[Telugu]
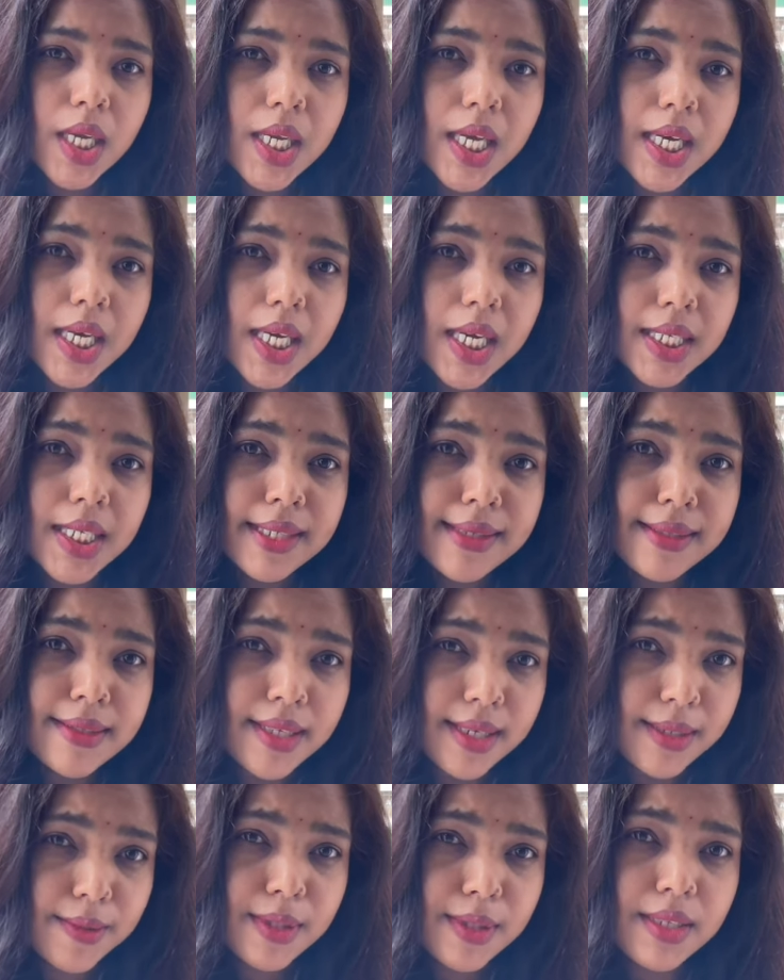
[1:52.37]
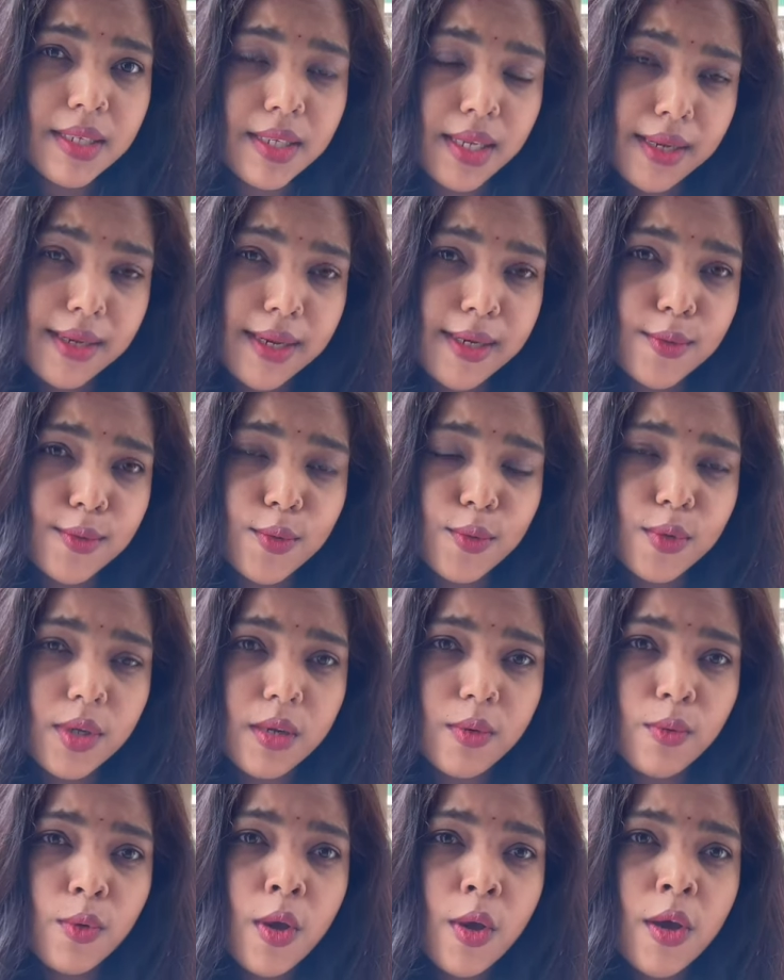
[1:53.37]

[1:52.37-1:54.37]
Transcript: అలా అడిగిన తర్వాత నేను అనుకున్నాను